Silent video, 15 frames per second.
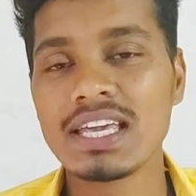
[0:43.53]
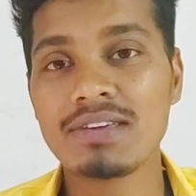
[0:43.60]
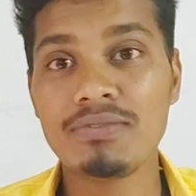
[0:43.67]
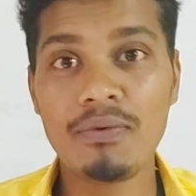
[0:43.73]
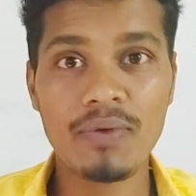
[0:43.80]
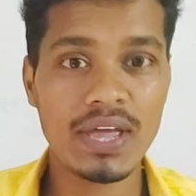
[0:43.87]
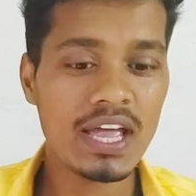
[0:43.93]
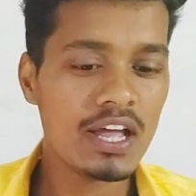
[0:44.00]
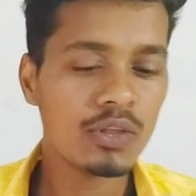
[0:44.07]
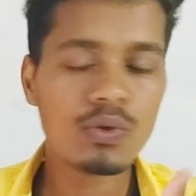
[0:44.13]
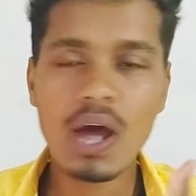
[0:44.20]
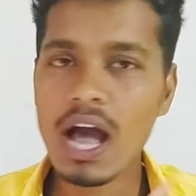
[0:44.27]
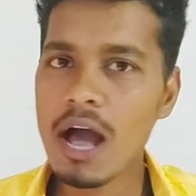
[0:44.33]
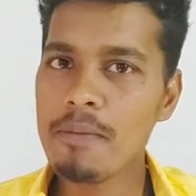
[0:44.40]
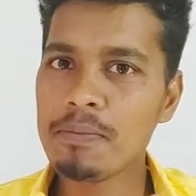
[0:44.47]
गिवे
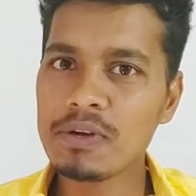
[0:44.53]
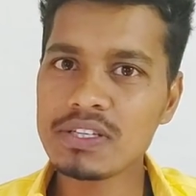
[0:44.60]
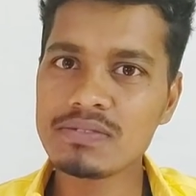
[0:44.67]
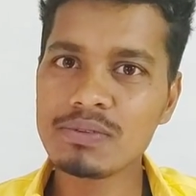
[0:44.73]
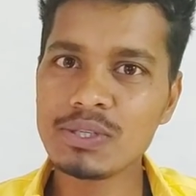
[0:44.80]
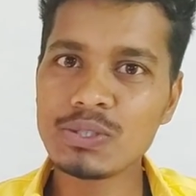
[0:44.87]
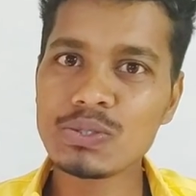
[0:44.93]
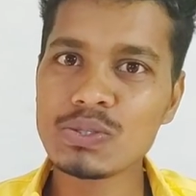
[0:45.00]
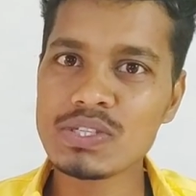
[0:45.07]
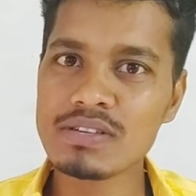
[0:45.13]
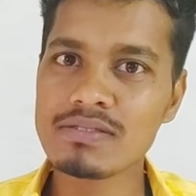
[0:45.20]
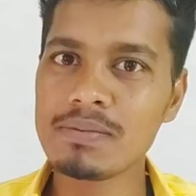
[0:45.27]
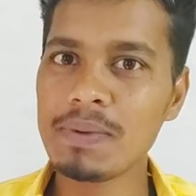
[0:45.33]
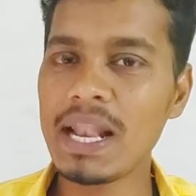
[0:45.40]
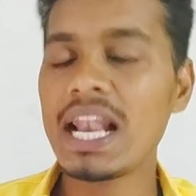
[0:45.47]
तो आपको इस वीडियोस को
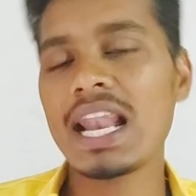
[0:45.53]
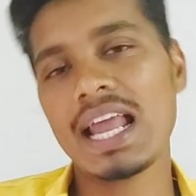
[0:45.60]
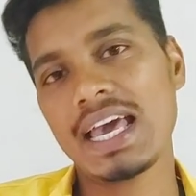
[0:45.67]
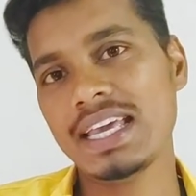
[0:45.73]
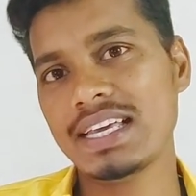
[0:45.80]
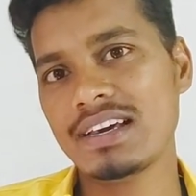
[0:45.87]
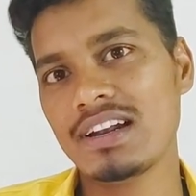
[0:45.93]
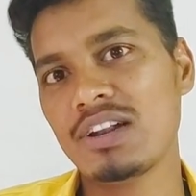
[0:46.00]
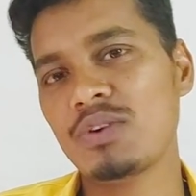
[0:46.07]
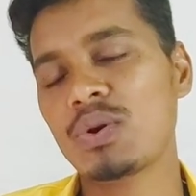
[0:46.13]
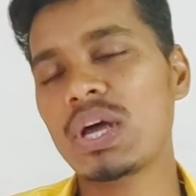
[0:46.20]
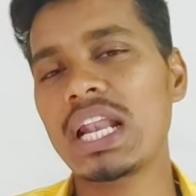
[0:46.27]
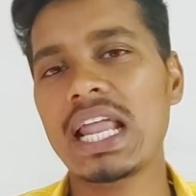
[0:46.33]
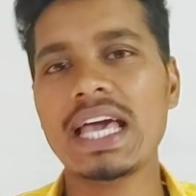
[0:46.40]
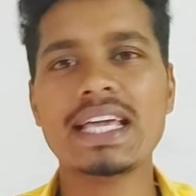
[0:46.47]
सबसे पहले लाइक करना
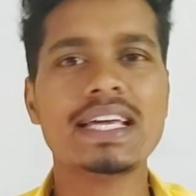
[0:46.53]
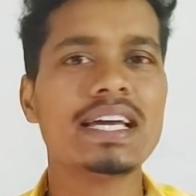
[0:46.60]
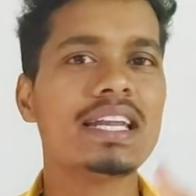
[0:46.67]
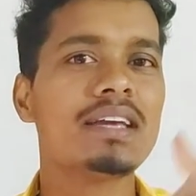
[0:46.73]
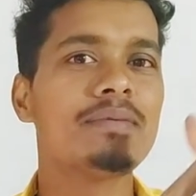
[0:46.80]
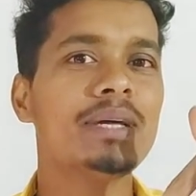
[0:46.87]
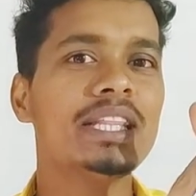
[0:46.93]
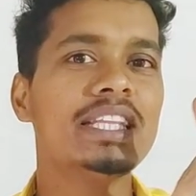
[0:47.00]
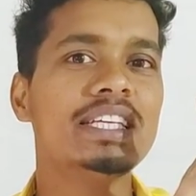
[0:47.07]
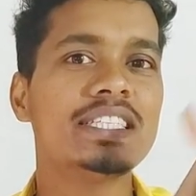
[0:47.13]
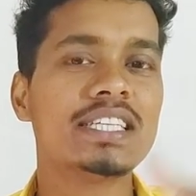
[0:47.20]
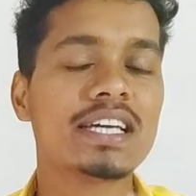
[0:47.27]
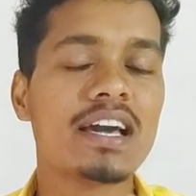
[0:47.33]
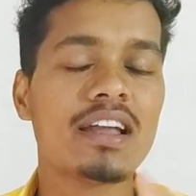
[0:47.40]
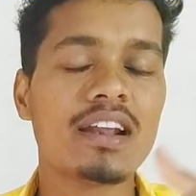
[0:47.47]
होगा लाइक करने के बाद
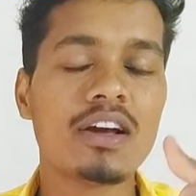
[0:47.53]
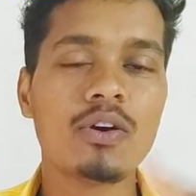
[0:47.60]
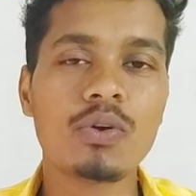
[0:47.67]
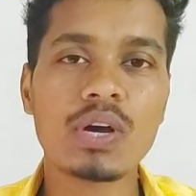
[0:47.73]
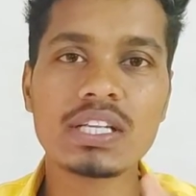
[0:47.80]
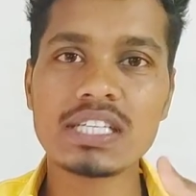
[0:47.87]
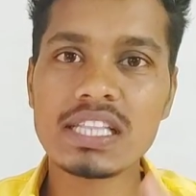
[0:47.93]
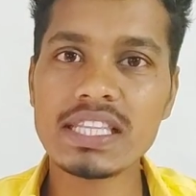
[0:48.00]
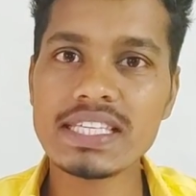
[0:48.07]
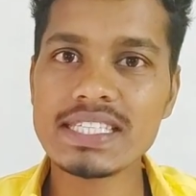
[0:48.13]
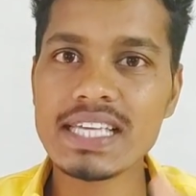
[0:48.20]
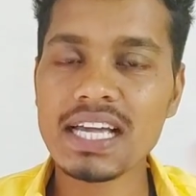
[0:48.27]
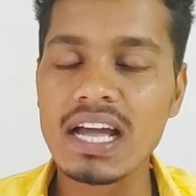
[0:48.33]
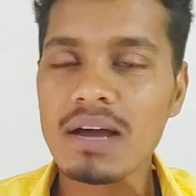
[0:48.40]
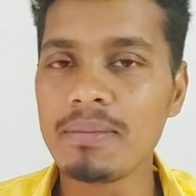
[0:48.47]
नीचे करना होगा जल्दी
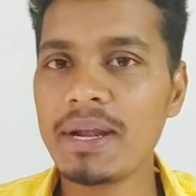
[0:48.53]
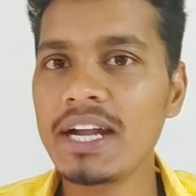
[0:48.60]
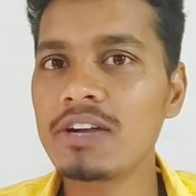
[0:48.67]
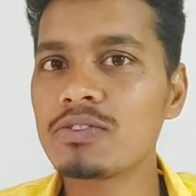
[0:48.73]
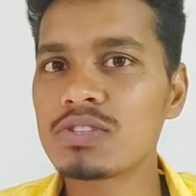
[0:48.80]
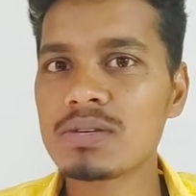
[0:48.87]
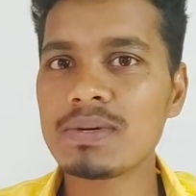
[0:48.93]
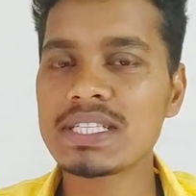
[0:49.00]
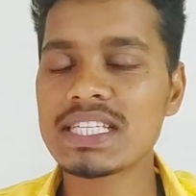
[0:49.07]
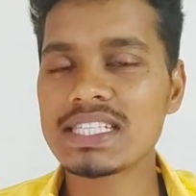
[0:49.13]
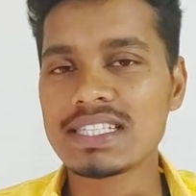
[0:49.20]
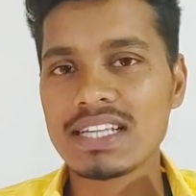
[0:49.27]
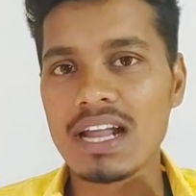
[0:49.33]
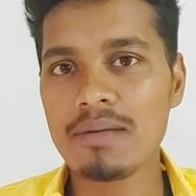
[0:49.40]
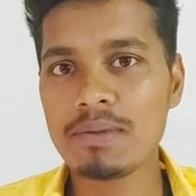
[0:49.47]
से कमेंट उसके बाद
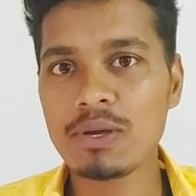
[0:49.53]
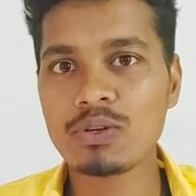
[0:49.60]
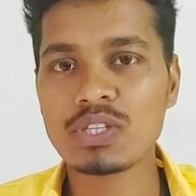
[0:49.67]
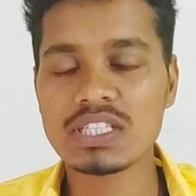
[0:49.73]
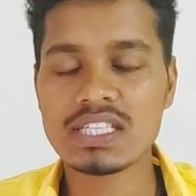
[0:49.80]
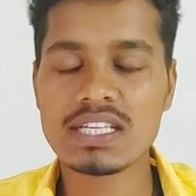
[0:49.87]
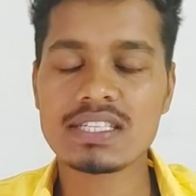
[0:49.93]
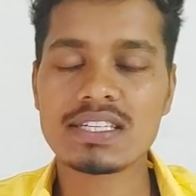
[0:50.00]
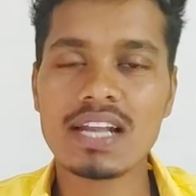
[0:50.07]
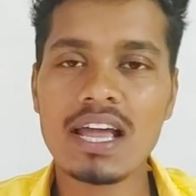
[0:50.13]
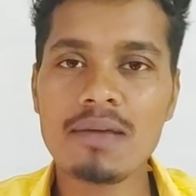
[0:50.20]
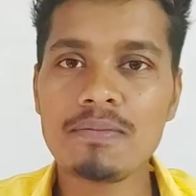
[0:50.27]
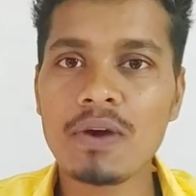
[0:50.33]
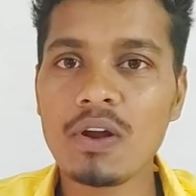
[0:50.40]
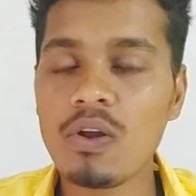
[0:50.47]
सब्सक्राइब नहीं को तो
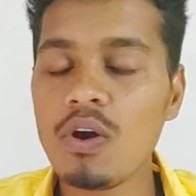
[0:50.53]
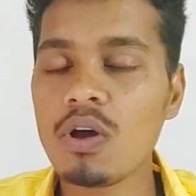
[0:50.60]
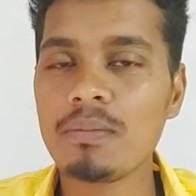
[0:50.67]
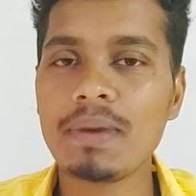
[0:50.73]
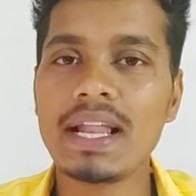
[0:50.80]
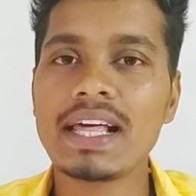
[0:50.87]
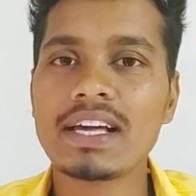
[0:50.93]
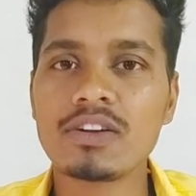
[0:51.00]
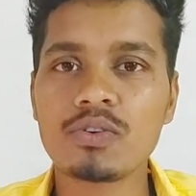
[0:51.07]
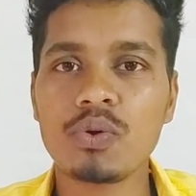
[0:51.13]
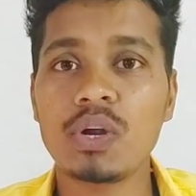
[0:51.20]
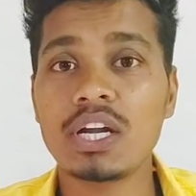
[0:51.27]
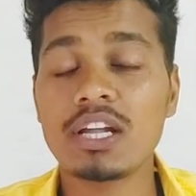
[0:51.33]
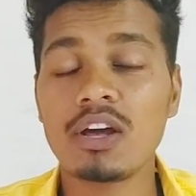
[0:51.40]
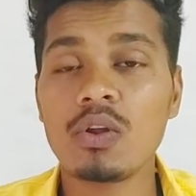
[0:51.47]
सब्सक्राइब कर लो और बेलाइकन
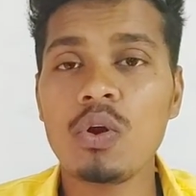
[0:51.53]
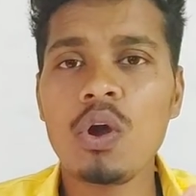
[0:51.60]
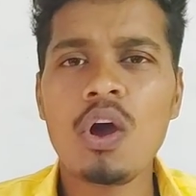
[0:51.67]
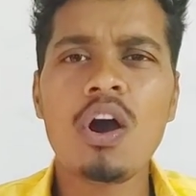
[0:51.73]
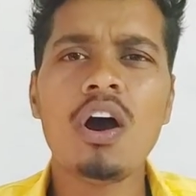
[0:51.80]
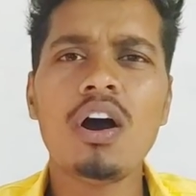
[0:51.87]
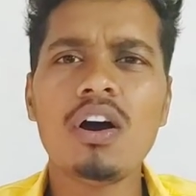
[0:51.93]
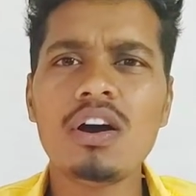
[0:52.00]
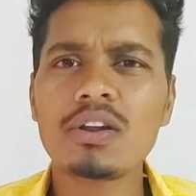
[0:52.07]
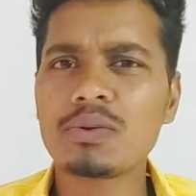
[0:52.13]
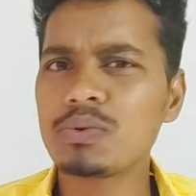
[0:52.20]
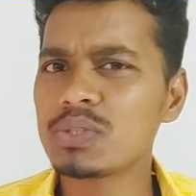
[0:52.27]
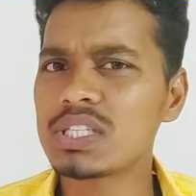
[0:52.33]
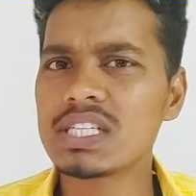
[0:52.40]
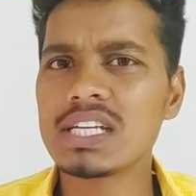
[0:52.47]
को हिट कर लो और
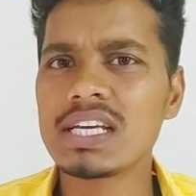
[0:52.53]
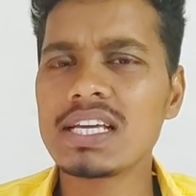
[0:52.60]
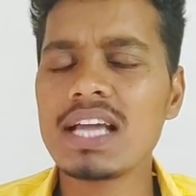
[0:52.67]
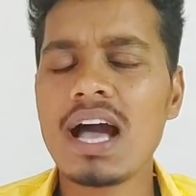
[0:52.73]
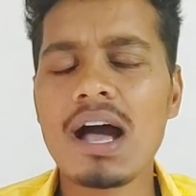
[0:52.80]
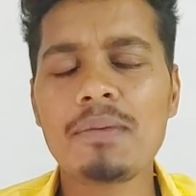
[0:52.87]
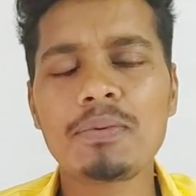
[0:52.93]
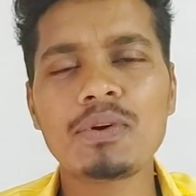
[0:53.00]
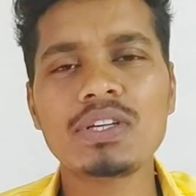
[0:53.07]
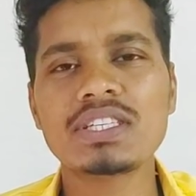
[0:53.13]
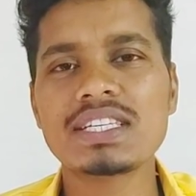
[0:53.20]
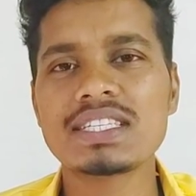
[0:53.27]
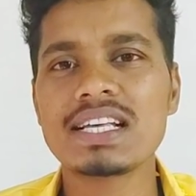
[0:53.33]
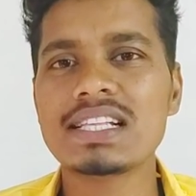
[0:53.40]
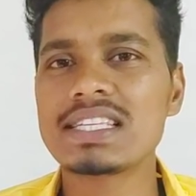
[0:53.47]
कुछ नहीं आपको
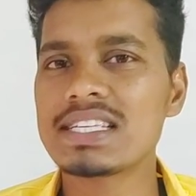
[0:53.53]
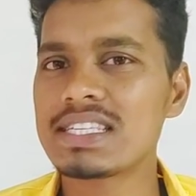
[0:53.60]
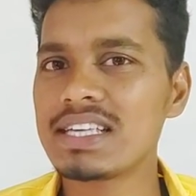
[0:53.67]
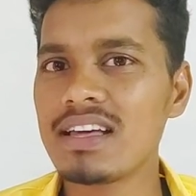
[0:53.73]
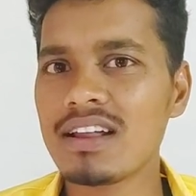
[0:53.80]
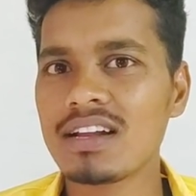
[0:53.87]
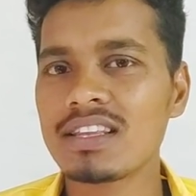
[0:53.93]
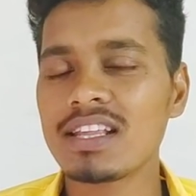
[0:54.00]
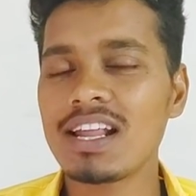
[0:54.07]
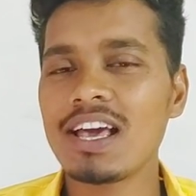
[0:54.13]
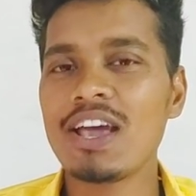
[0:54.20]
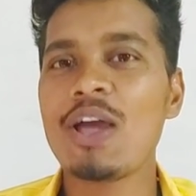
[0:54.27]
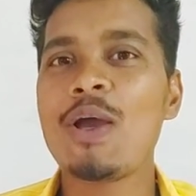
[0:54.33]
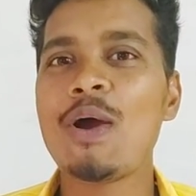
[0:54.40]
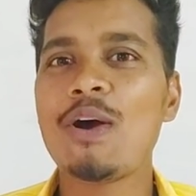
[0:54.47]
इसे जल्द से शेयर कर देना
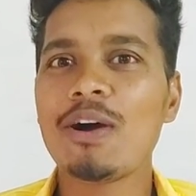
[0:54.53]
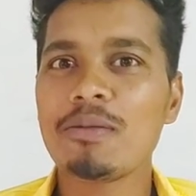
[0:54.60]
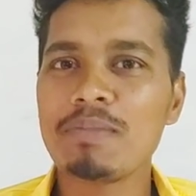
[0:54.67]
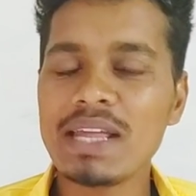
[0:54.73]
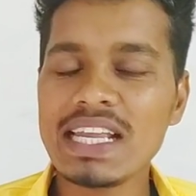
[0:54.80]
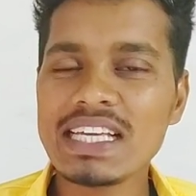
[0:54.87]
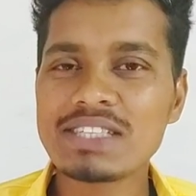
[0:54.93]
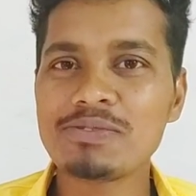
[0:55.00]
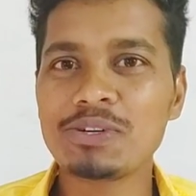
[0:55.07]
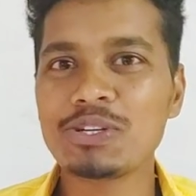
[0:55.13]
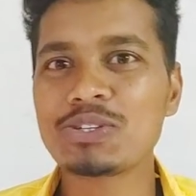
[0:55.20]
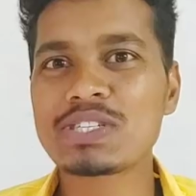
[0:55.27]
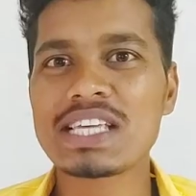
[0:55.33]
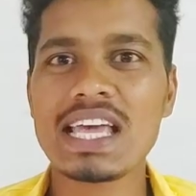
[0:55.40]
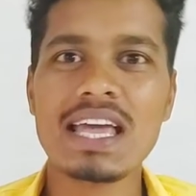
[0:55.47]
है और मेरी इस
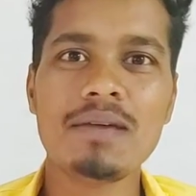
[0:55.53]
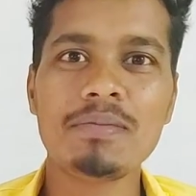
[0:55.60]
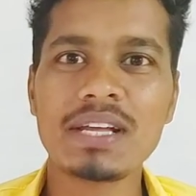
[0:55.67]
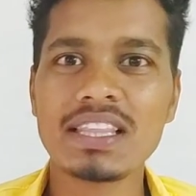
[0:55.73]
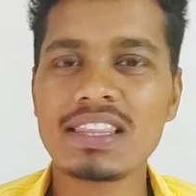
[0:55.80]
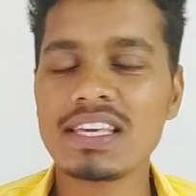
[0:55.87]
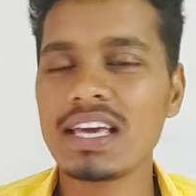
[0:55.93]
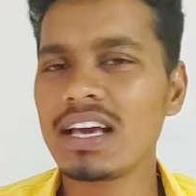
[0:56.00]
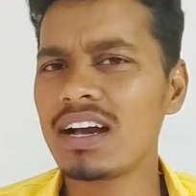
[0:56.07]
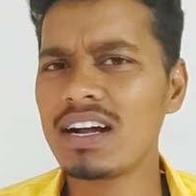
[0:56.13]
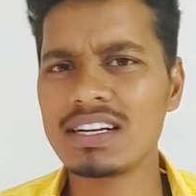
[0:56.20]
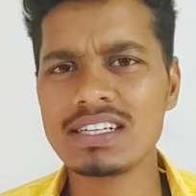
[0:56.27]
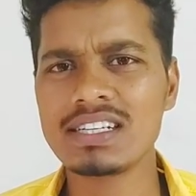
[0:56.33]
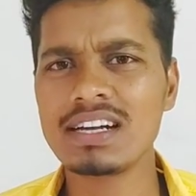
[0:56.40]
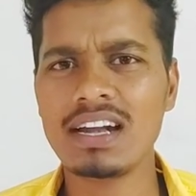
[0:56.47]
वीडियोज की एम रहती है
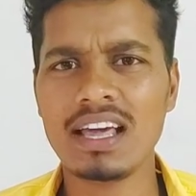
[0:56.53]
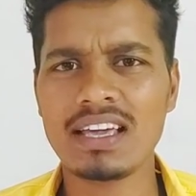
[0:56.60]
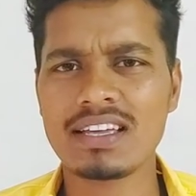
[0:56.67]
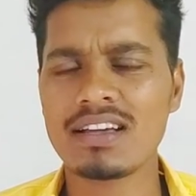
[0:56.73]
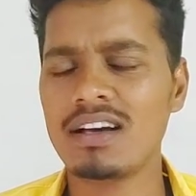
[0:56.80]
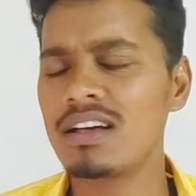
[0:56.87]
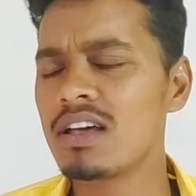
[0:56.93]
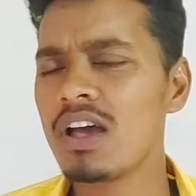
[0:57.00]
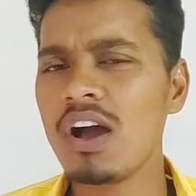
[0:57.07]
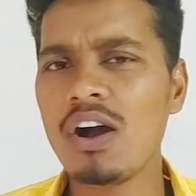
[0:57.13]
हंड्रेड लाइक का